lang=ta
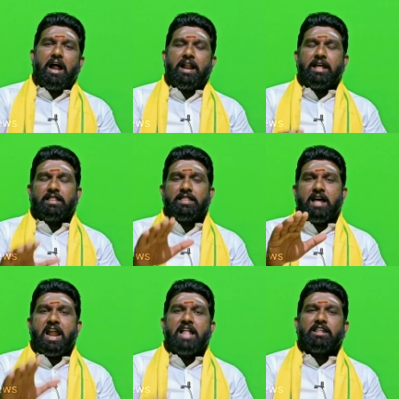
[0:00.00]
அனைத்து
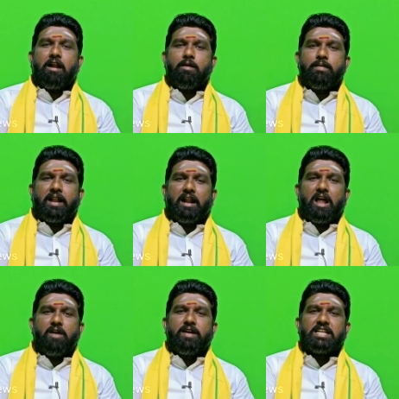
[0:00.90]
இந்த அண்ணா திராவிட முன்னேற்ற
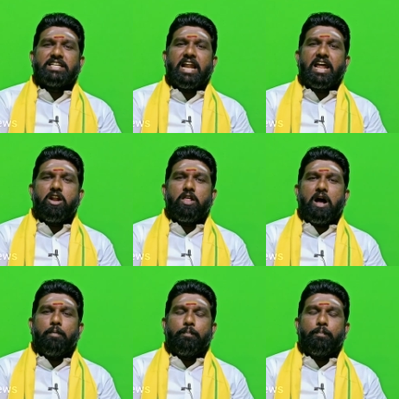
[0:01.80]
கழகம் வீழ்ச்சி அடைகின்றதோ